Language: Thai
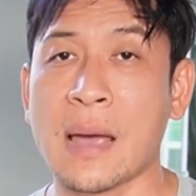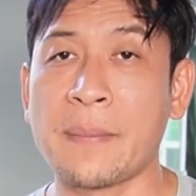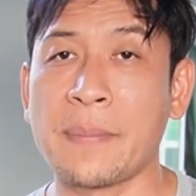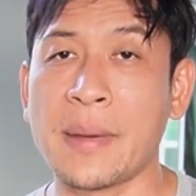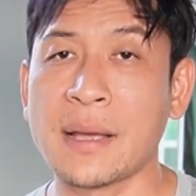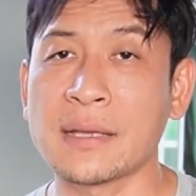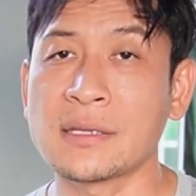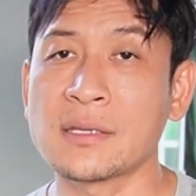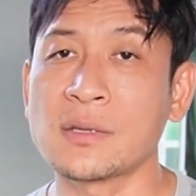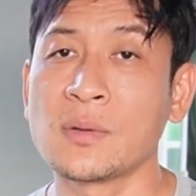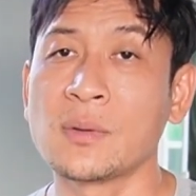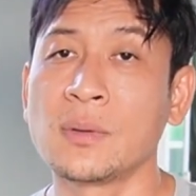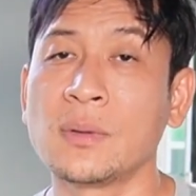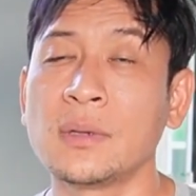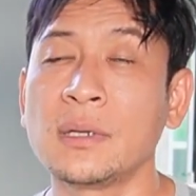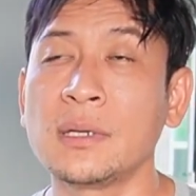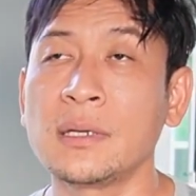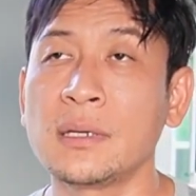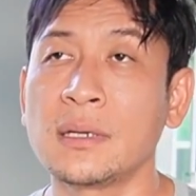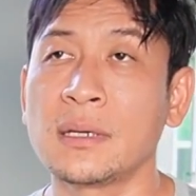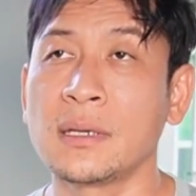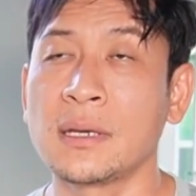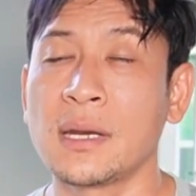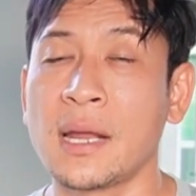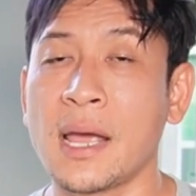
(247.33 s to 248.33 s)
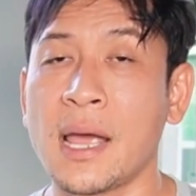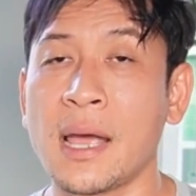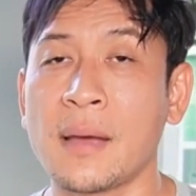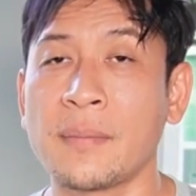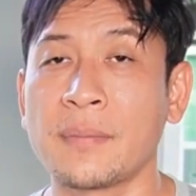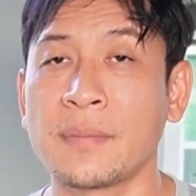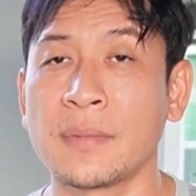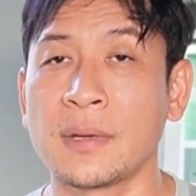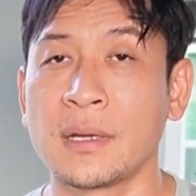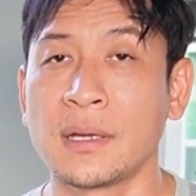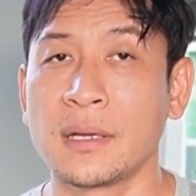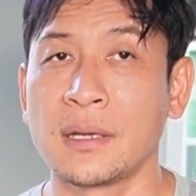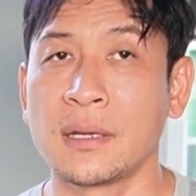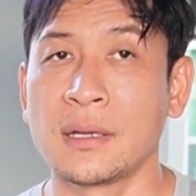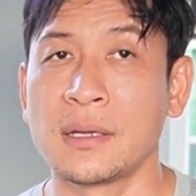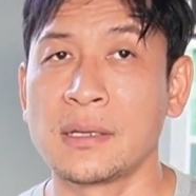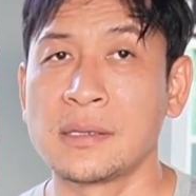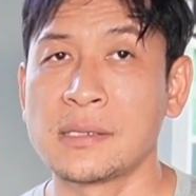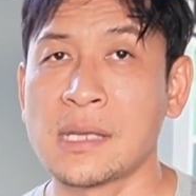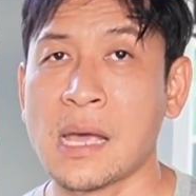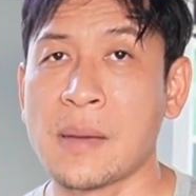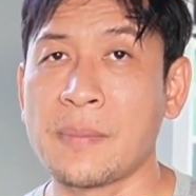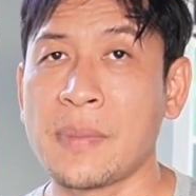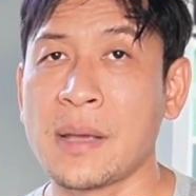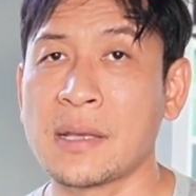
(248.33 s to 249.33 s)
380 นะครับ
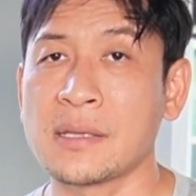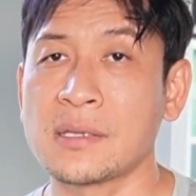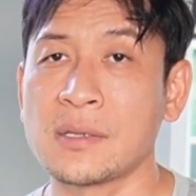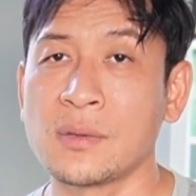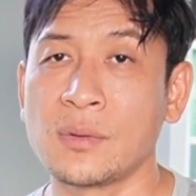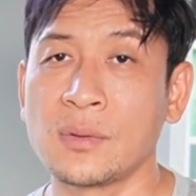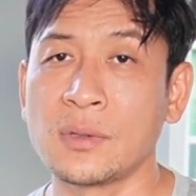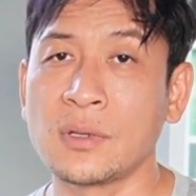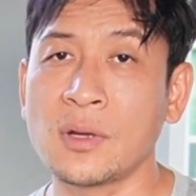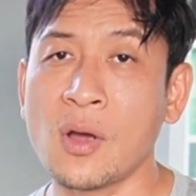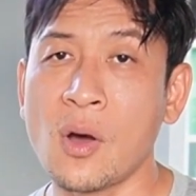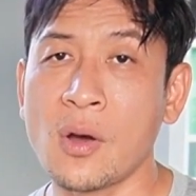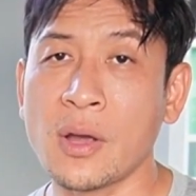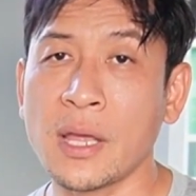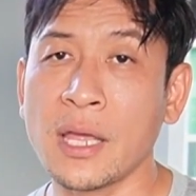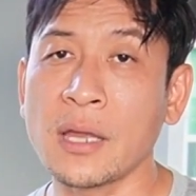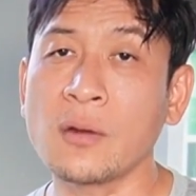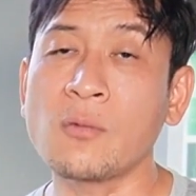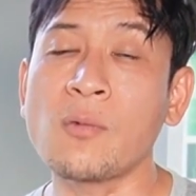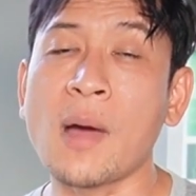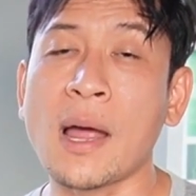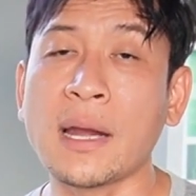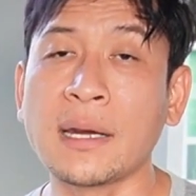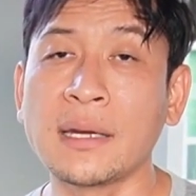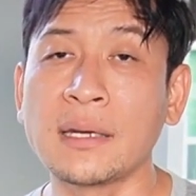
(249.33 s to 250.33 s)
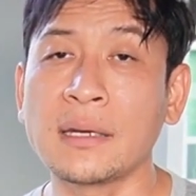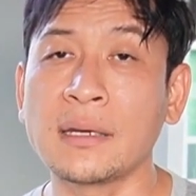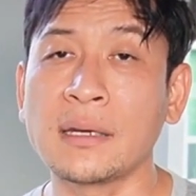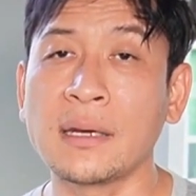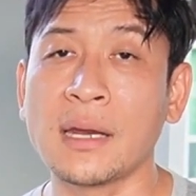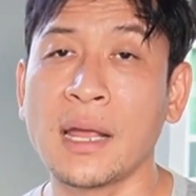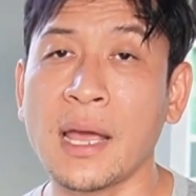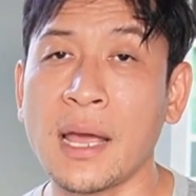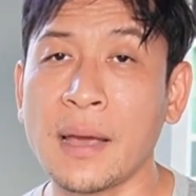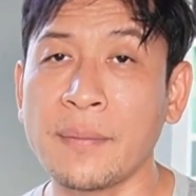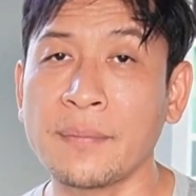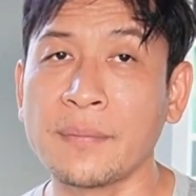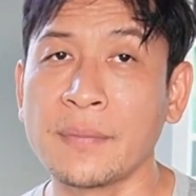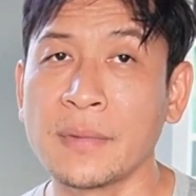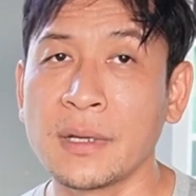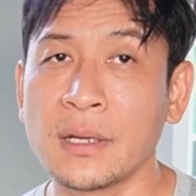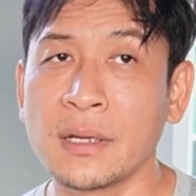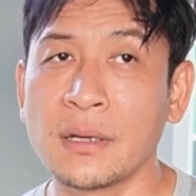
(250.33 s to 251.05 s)
380 กล่อง H1 นะครับ